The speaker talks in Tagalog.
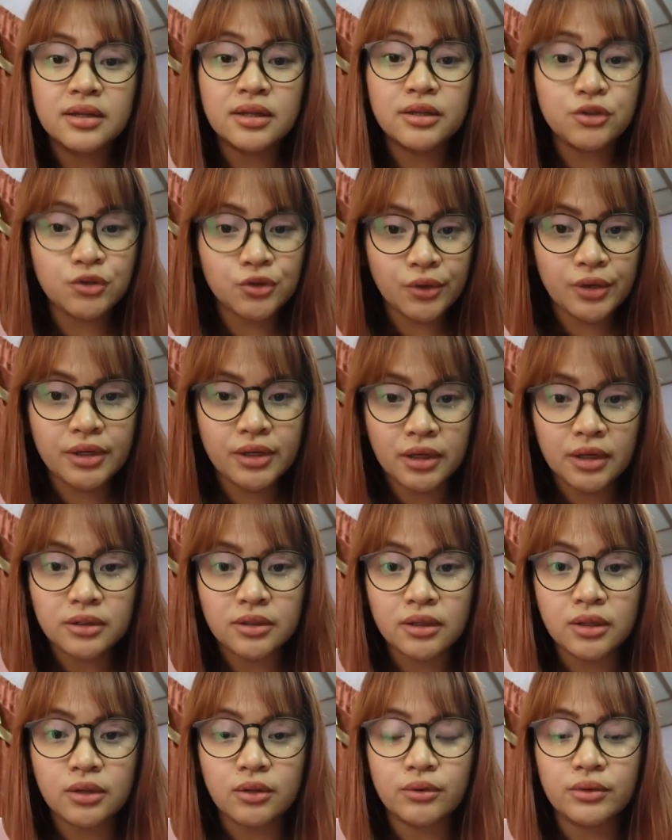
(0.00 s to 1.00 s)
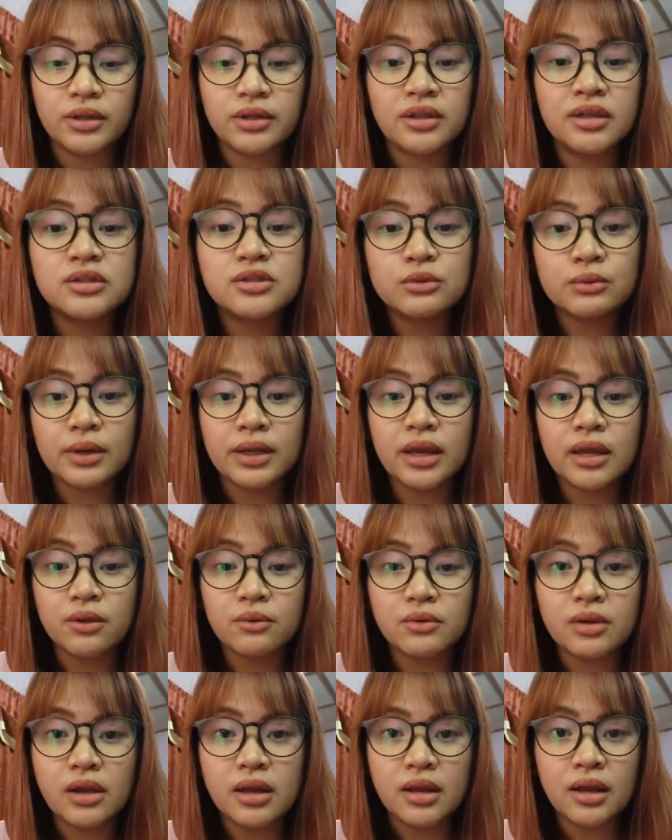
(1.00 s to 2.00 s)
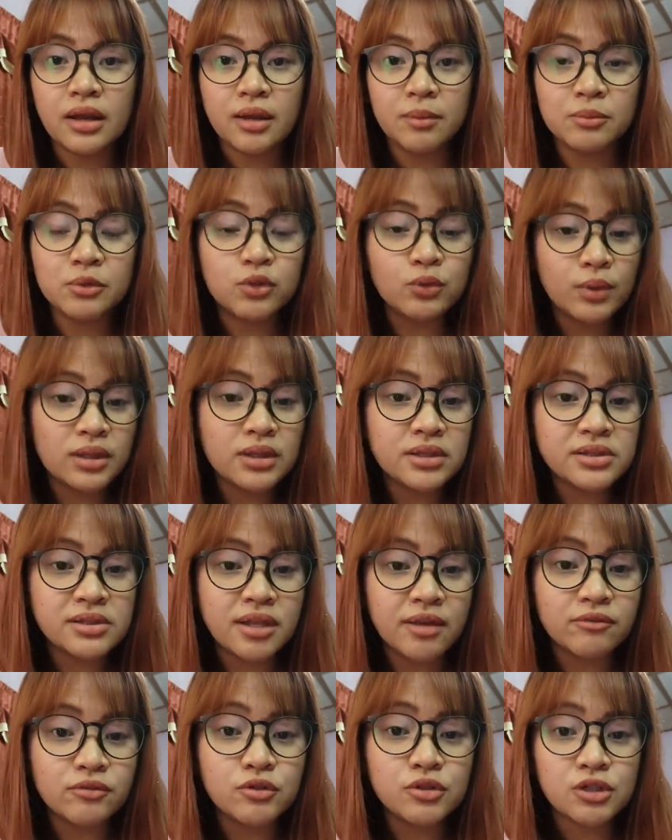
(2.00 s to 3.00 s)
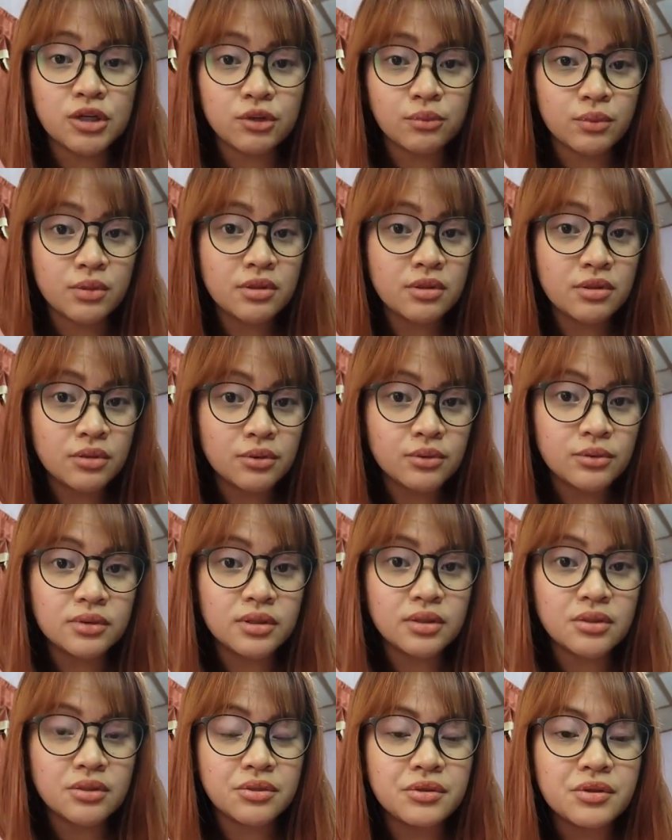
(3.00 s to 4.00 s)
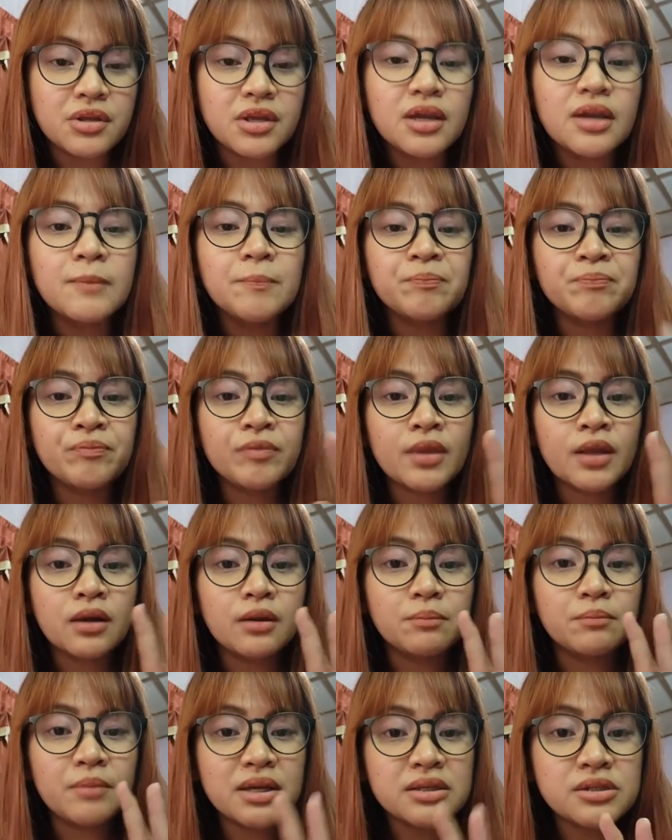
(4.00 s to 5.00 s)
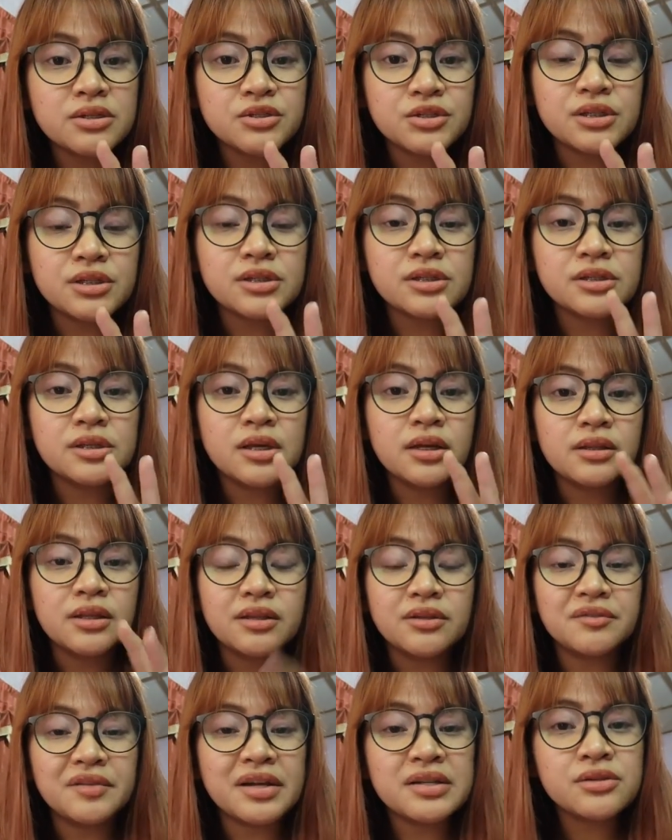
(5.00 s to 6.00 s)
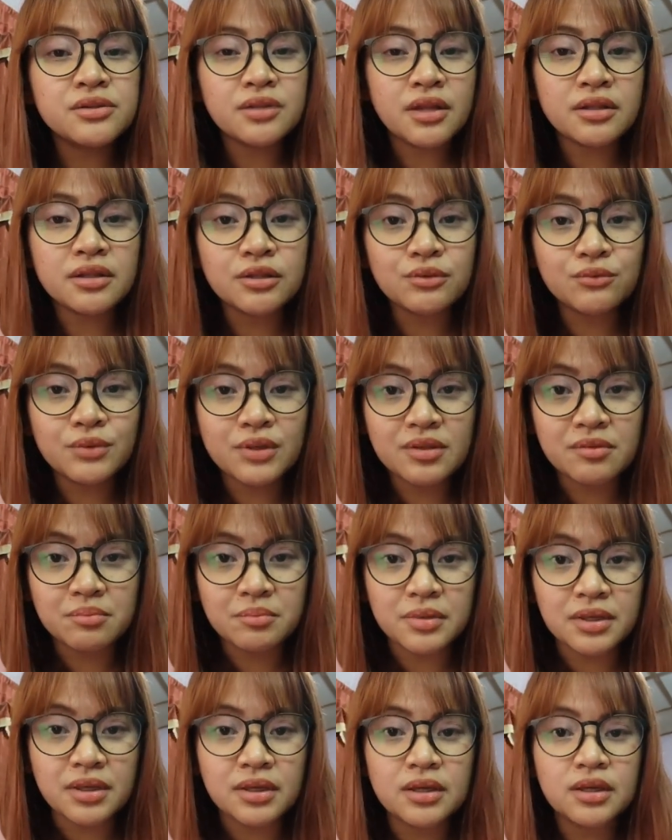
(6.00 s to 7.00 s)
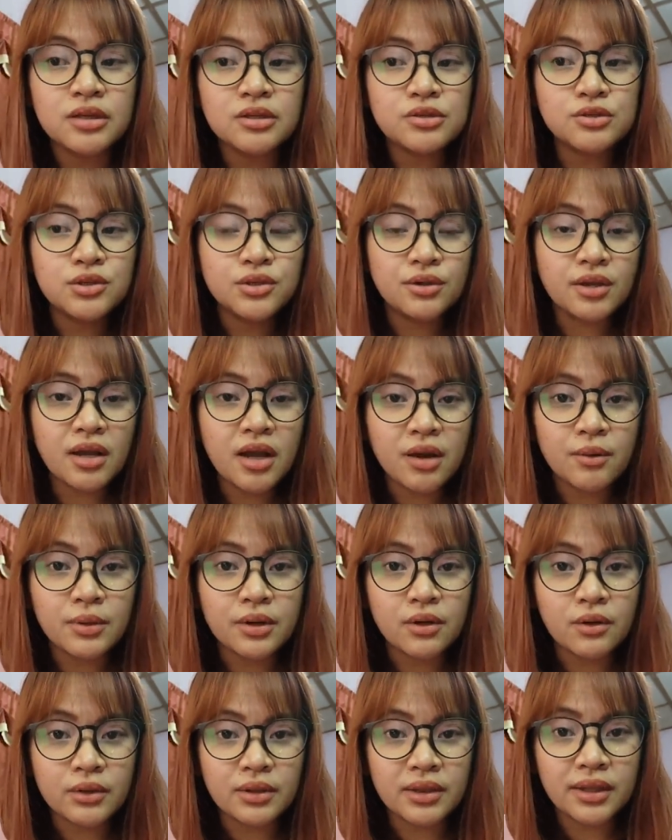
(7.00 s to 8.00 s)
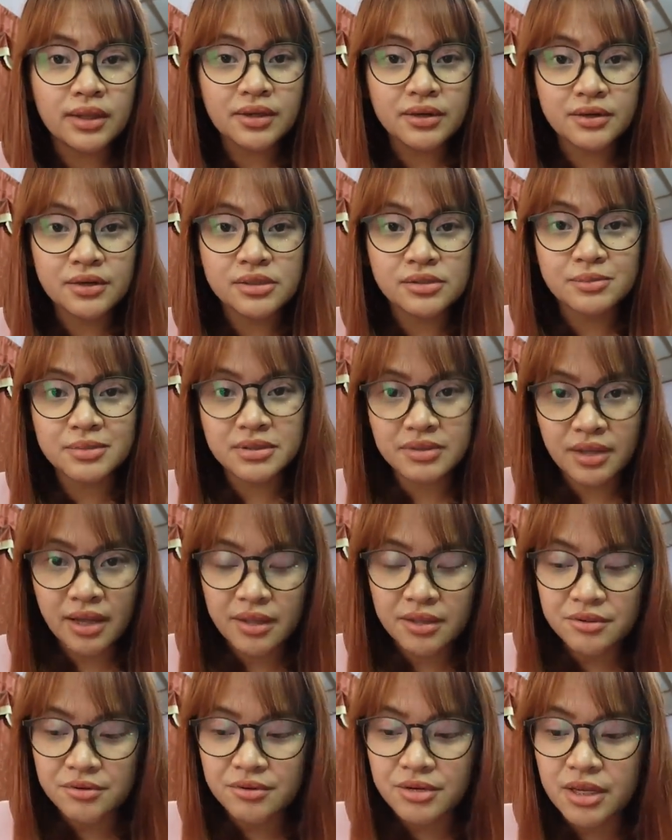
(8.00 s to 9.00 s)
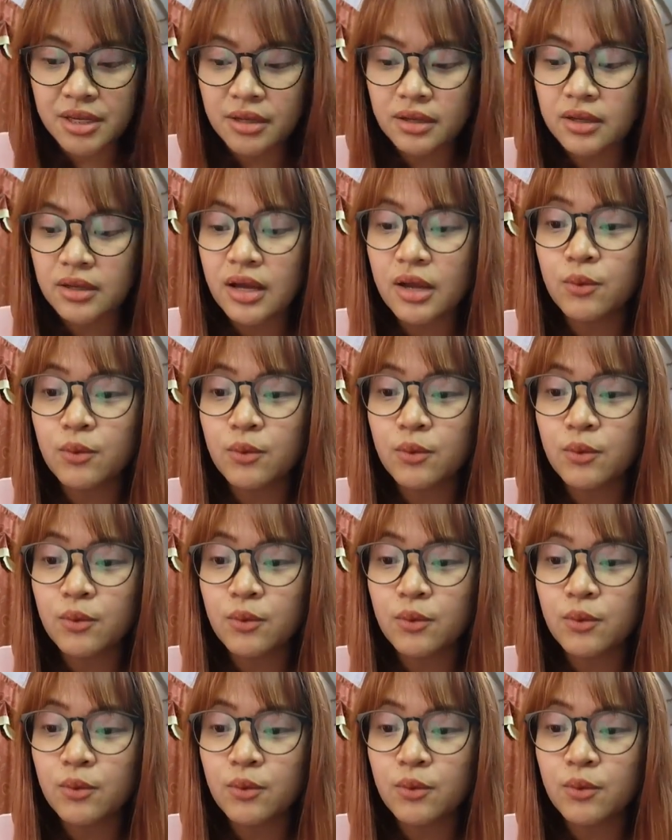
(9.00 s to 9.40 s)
that you are not alone. And that's why I, I am doing this live to share with you the three messages that resonated with me during our online Christmas gathering.